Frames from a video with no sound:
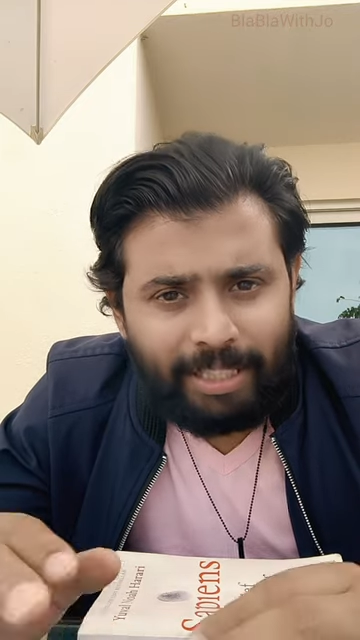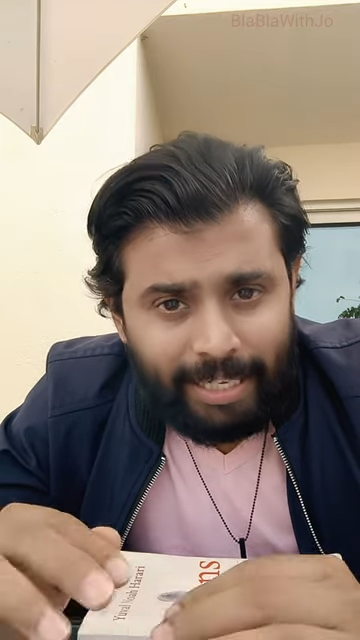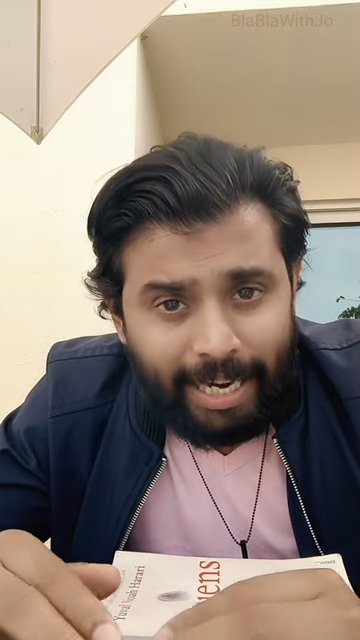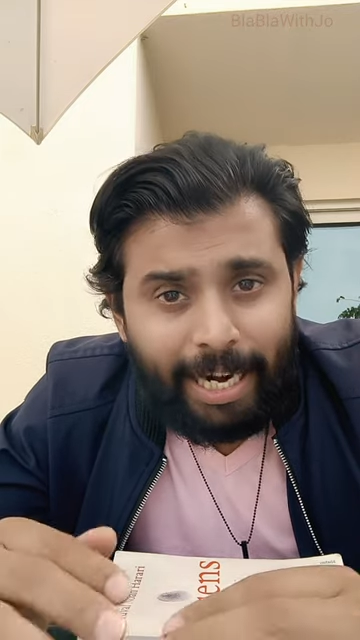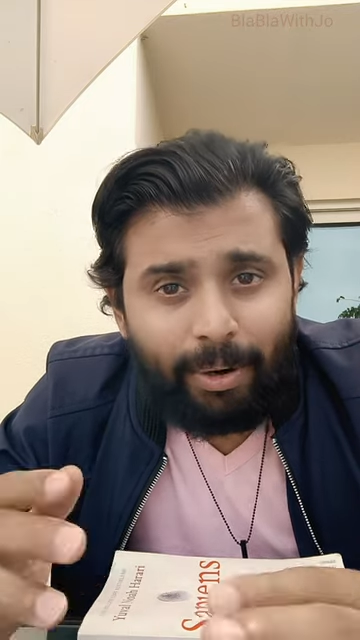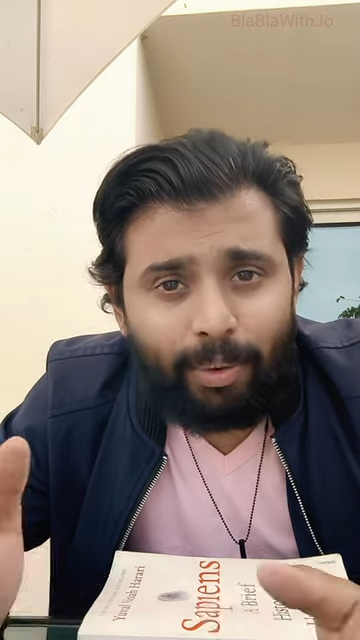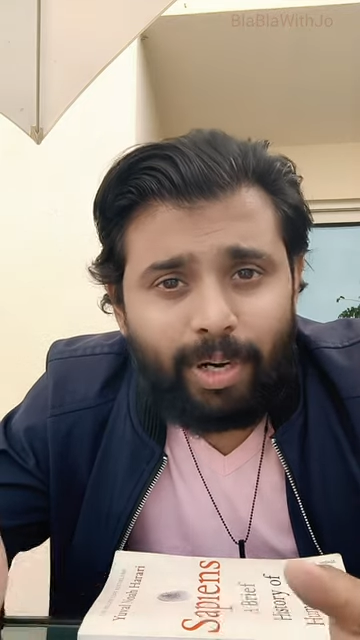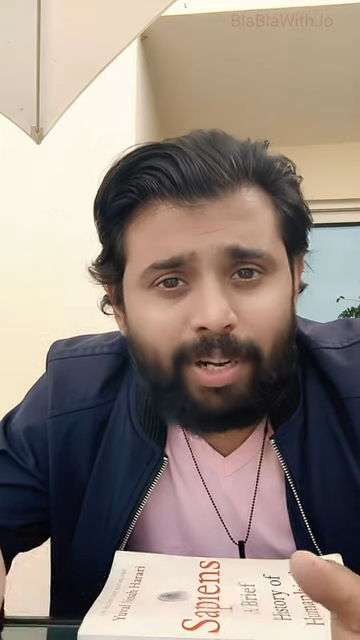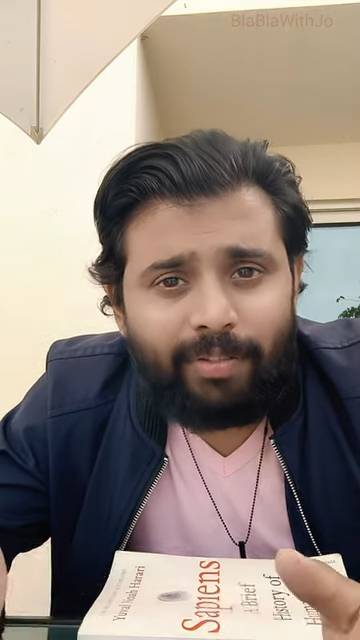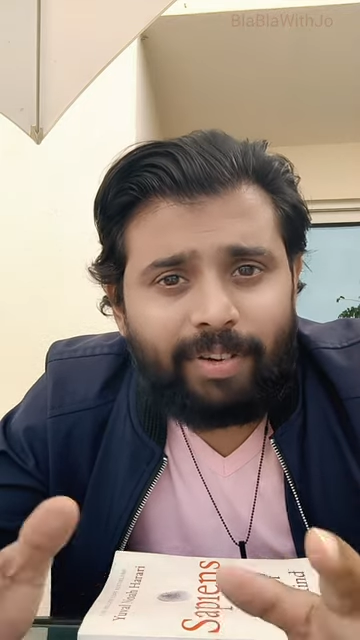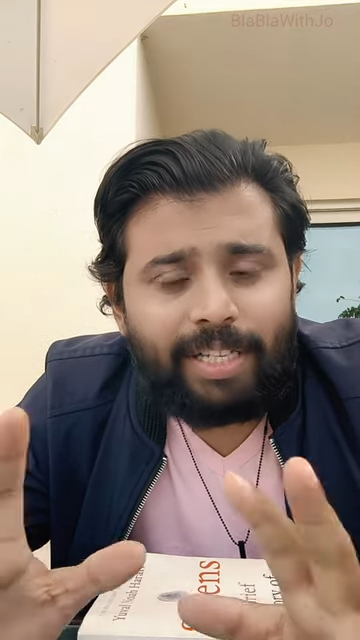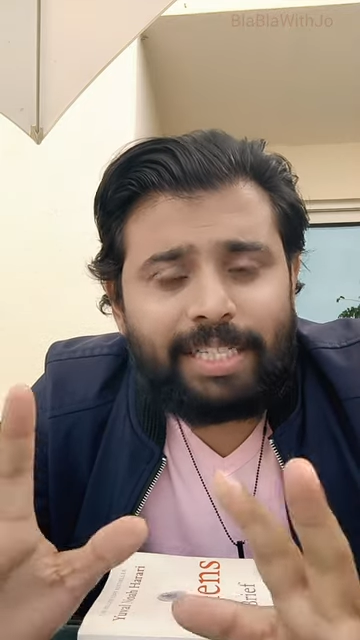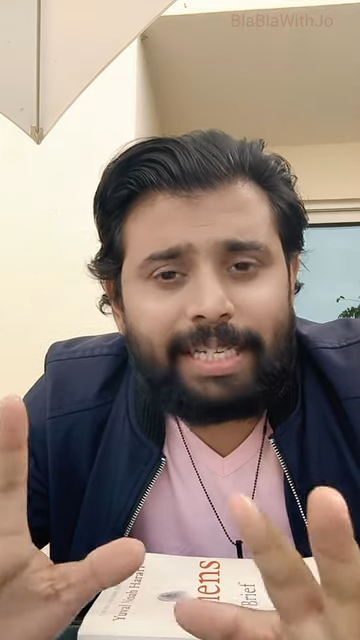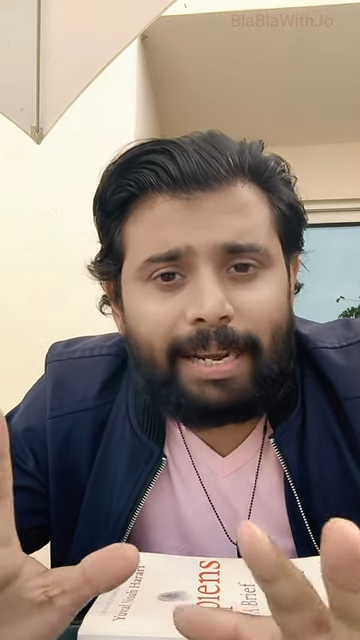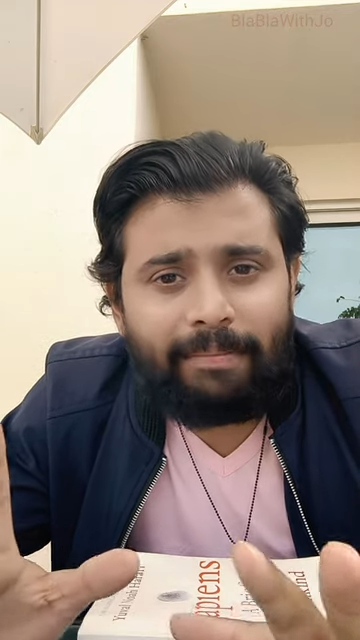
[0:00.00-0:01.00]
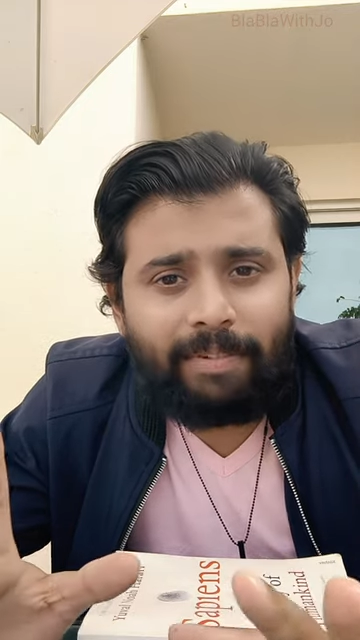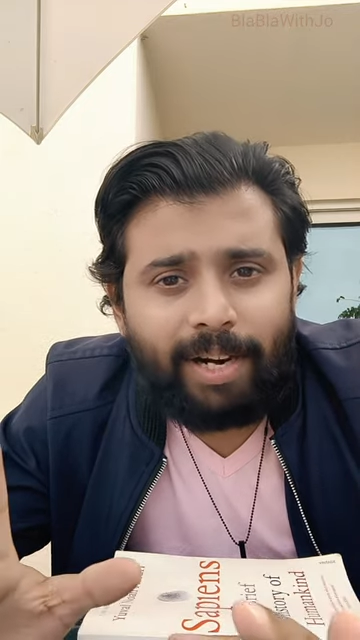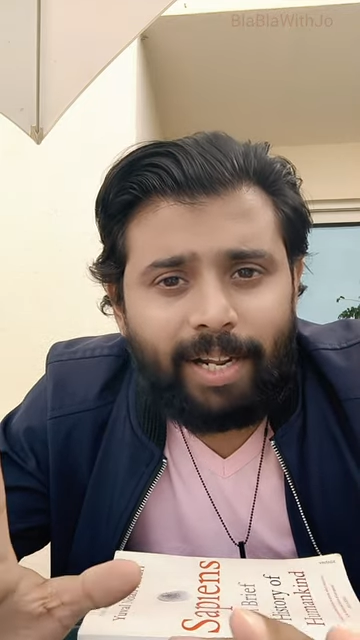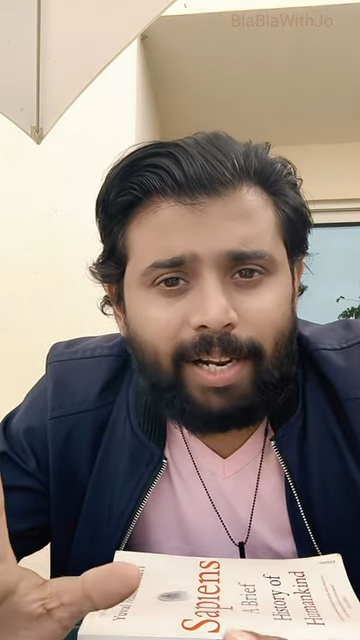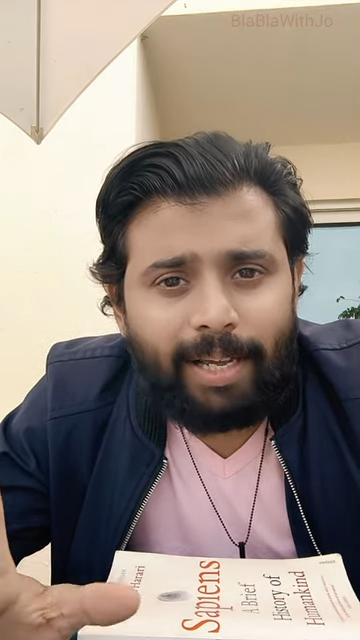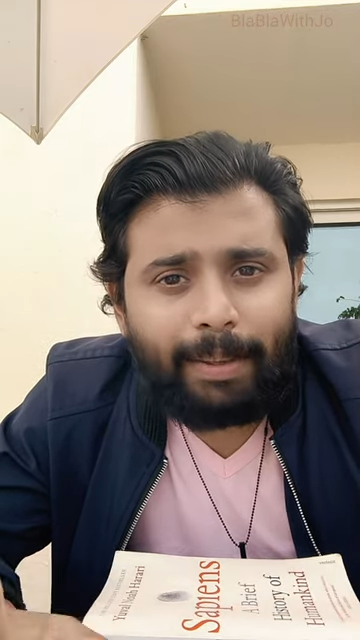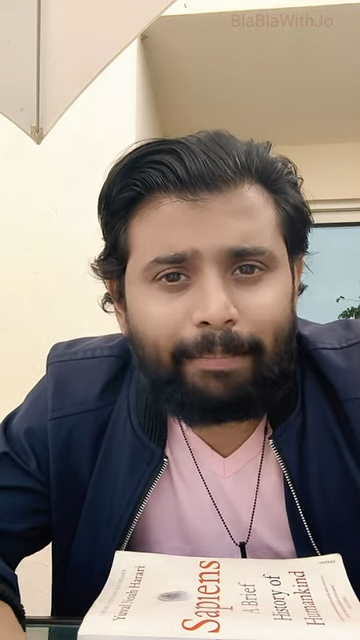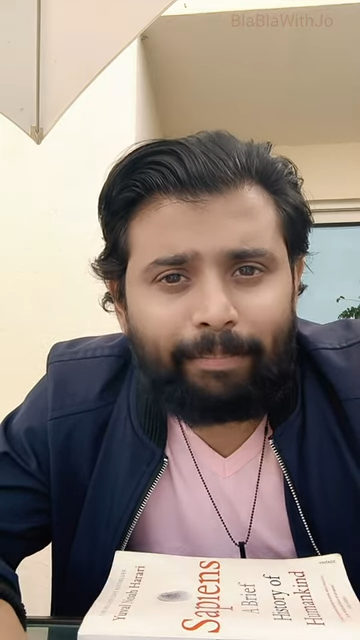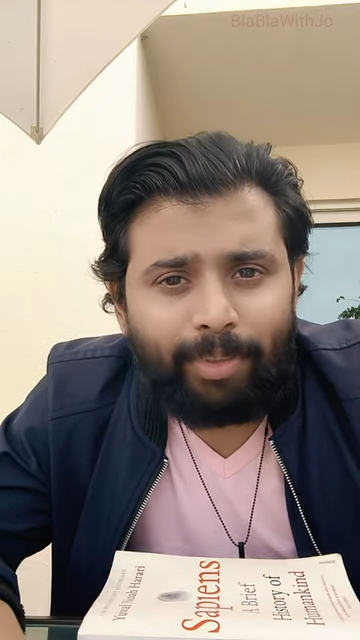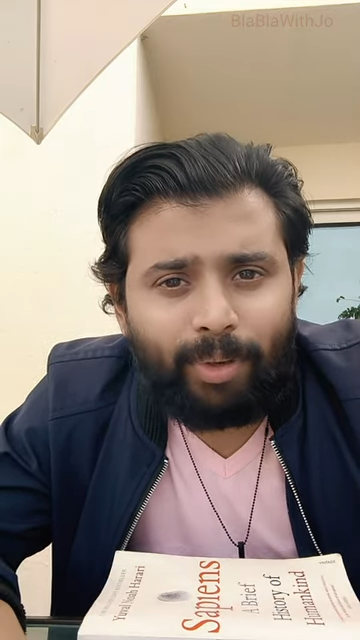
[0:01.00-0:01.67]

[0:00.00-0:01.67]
சென்னை விட்டு ஃபஸ்ட் டைம் வெளியில்